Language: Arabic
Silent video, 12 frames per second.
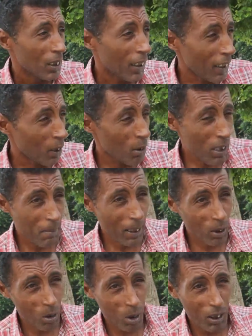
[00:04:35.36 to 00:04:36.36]
اي يلزمك
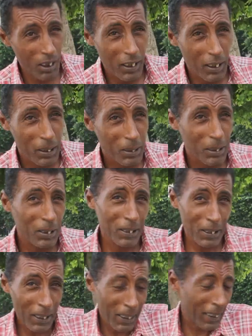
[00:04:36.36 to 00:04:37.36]
تكون
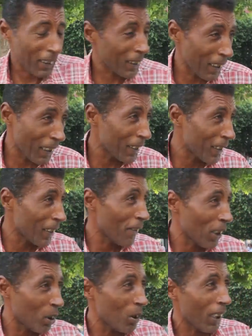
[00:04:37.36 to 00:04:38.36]
اي هكاك يعني
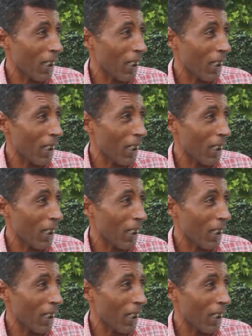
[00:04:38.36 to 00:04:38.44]
هذاك هو